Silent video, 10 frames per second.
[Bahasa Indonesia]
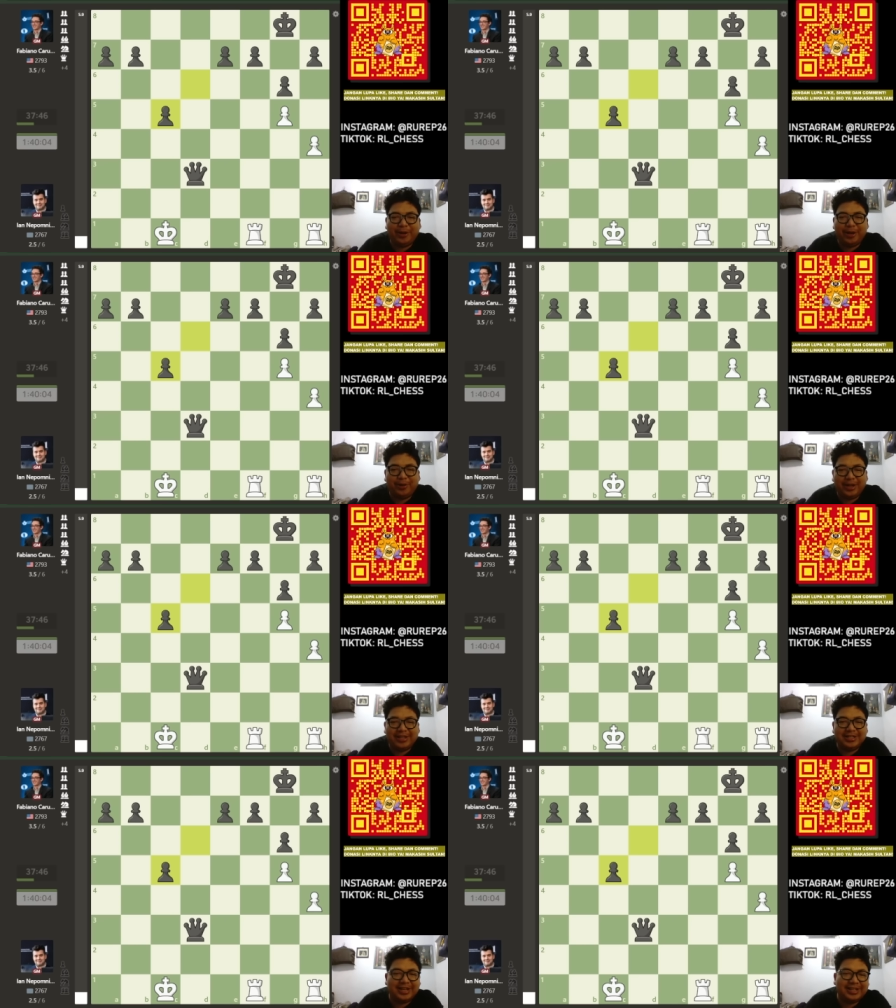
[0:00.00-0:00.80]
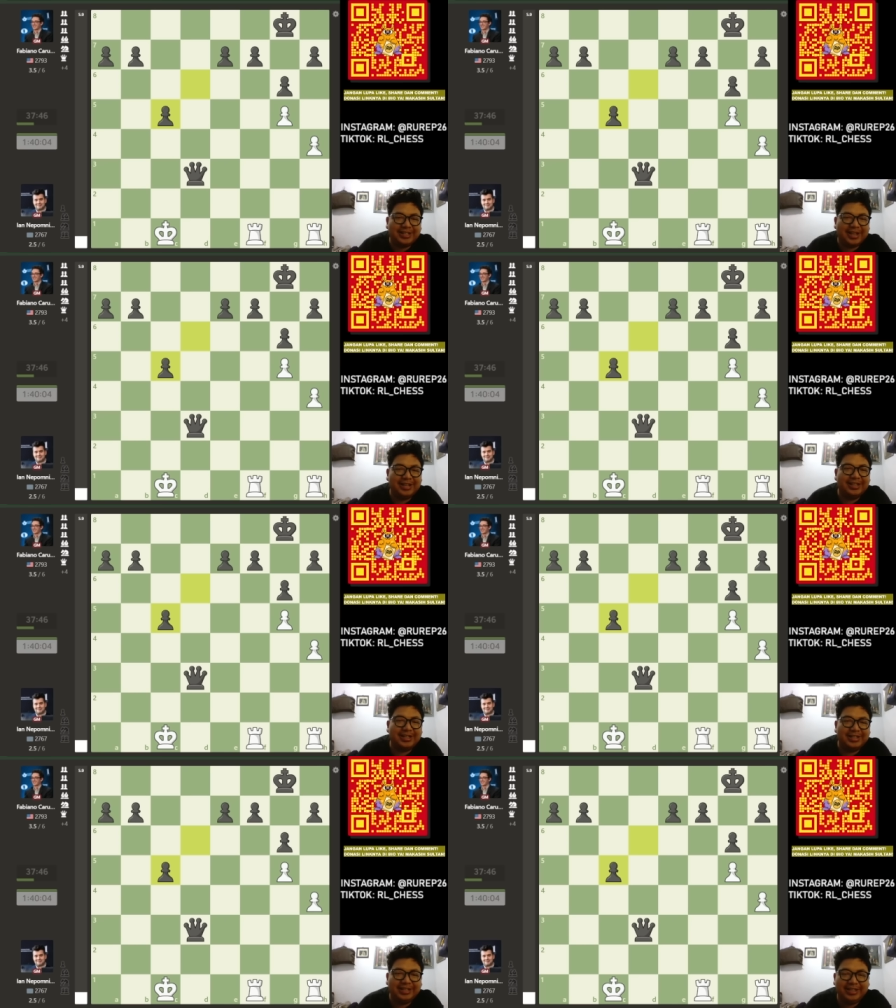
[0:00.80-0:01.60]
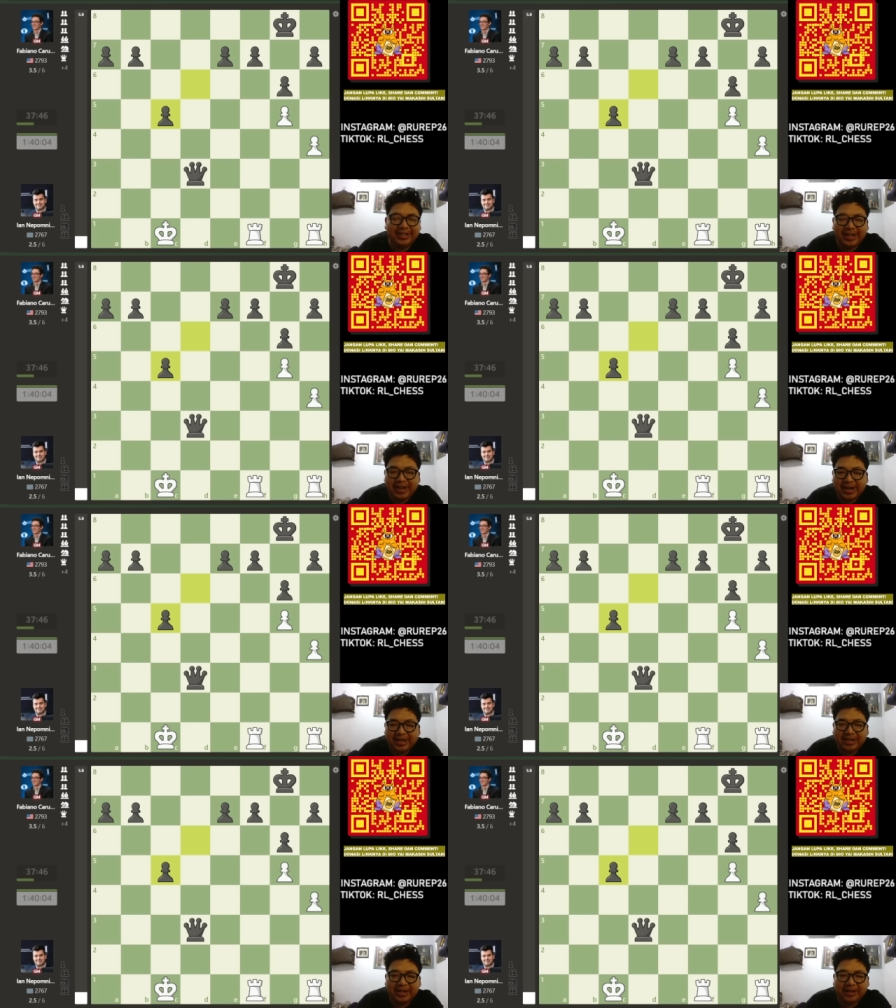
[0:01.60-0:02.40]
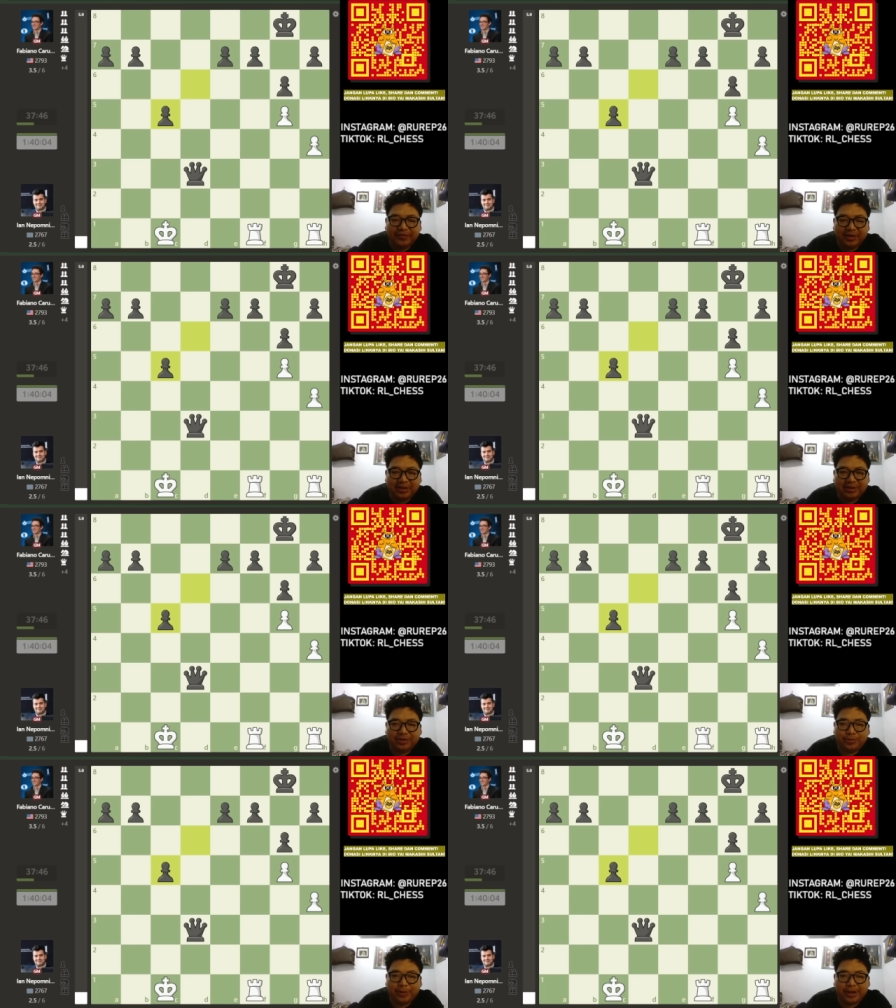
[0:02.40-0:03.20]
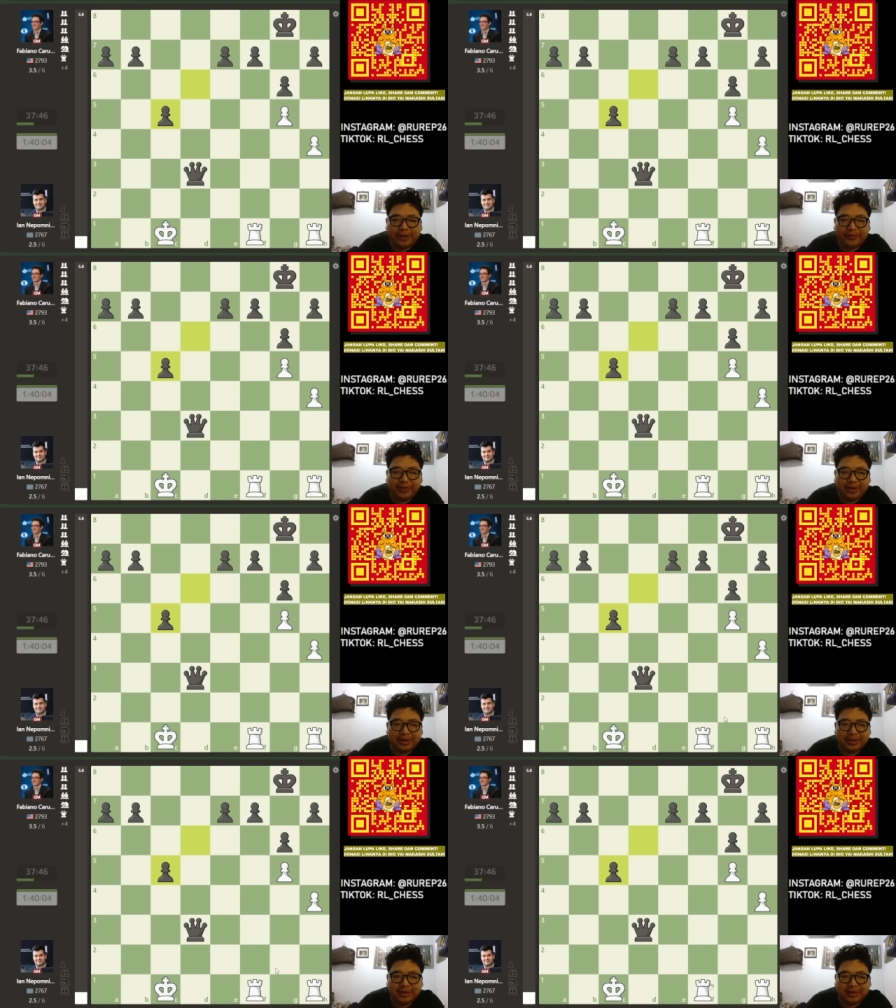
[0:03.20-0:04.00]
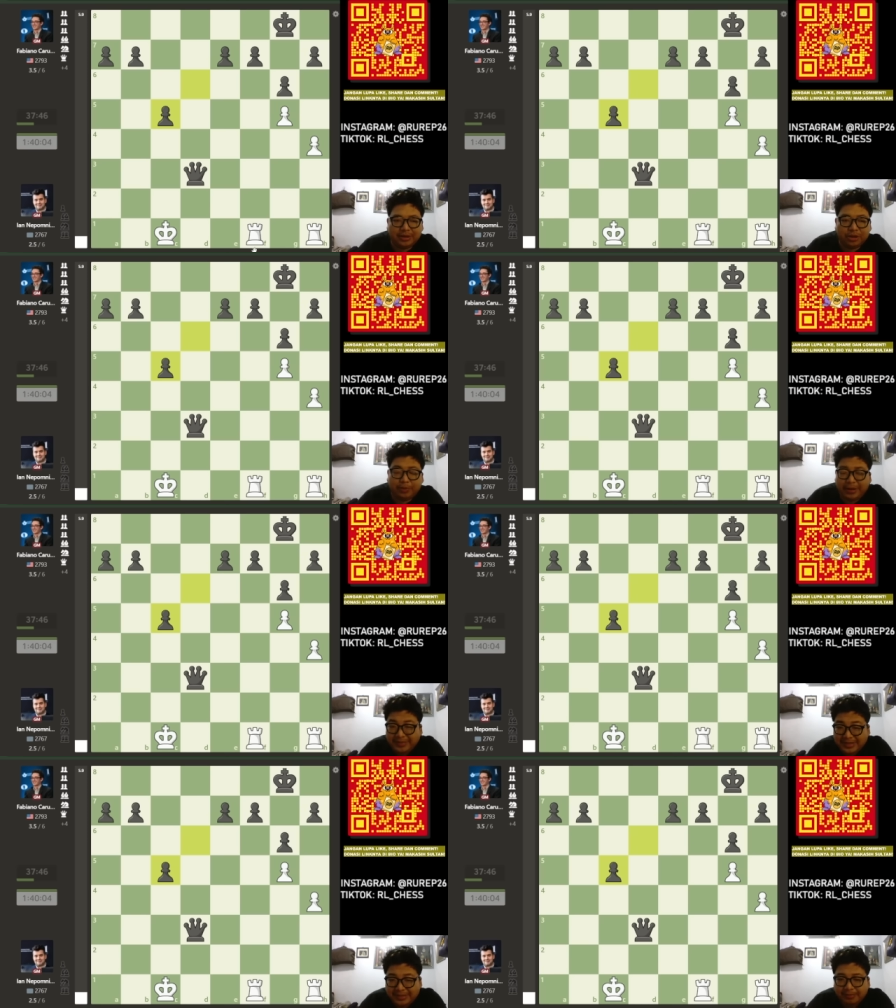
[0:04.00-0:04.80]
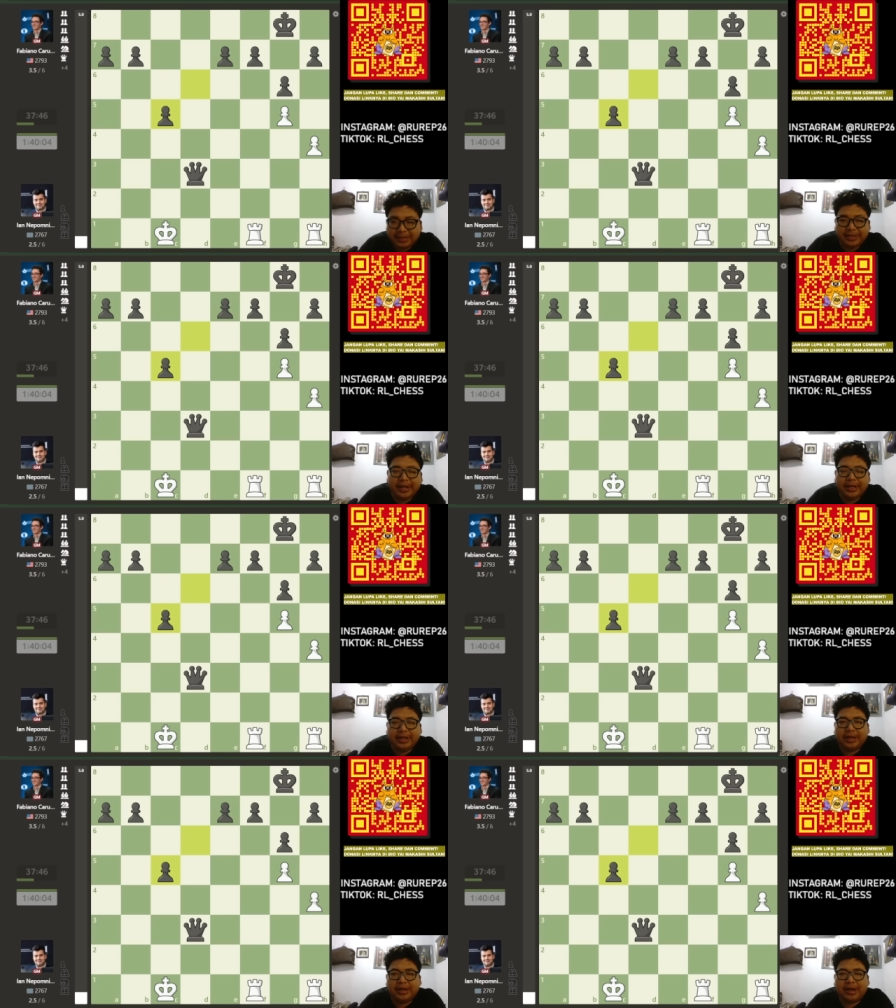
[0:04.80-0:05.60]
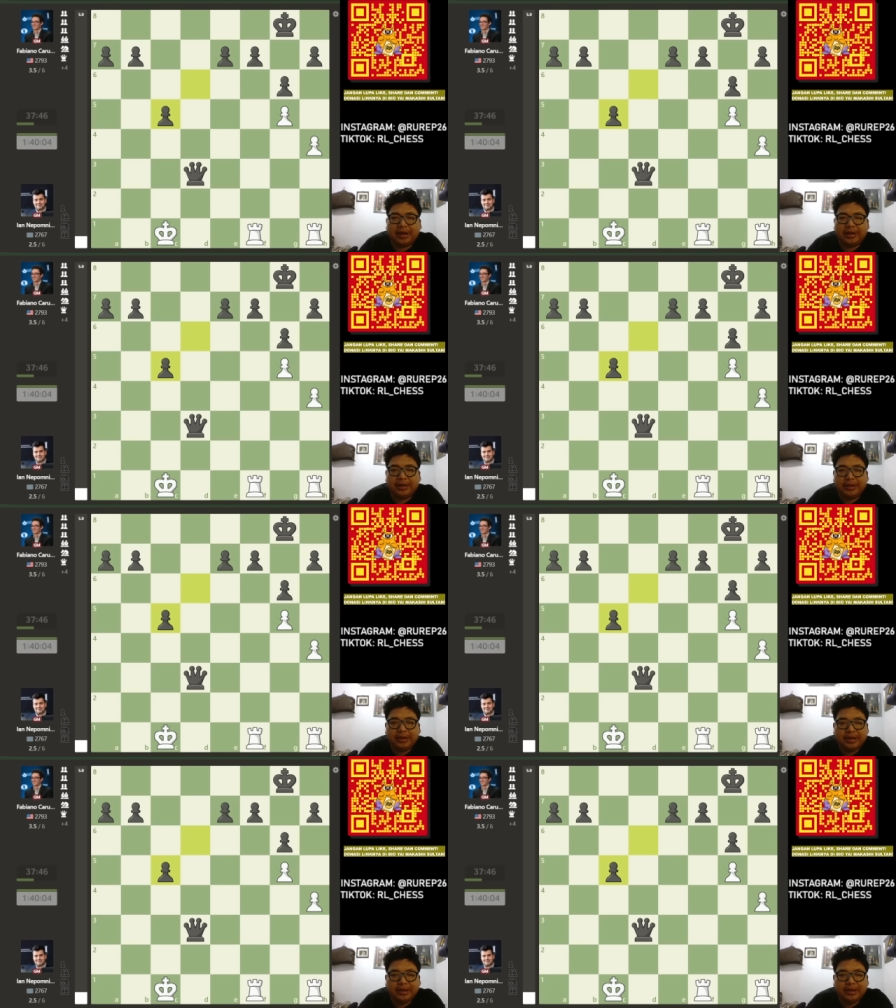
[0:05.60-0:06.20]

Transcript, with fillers: Caruana jarang sekali terjadi di level super level uh, top level seperti ini ya karena